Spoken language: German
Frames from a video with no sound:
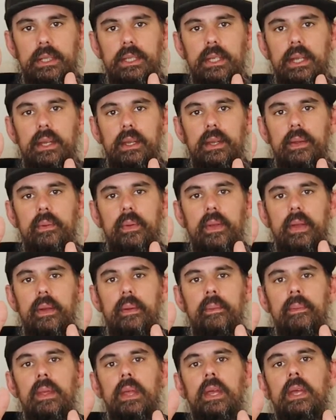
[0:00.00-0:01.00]
Anlage,
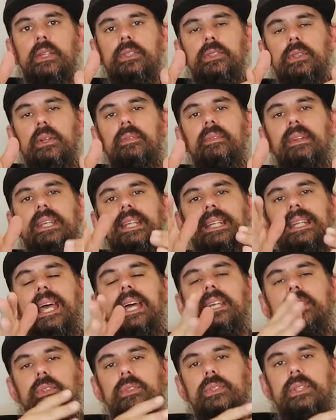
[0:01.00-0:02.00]
ja, sondern wenn ich
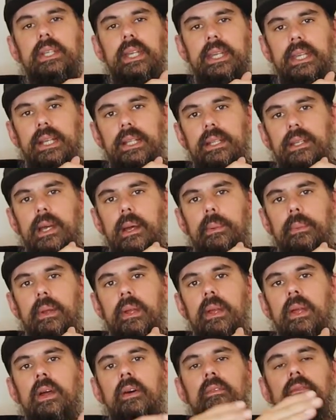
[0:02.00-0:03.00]
leistungsgeregelt habe.
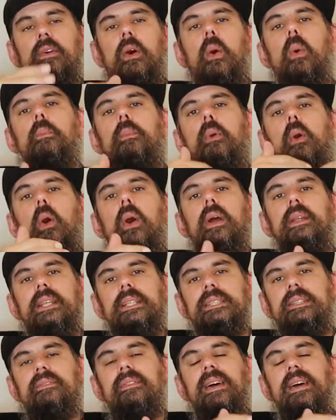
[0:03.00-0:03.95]
Warum brauche ich das?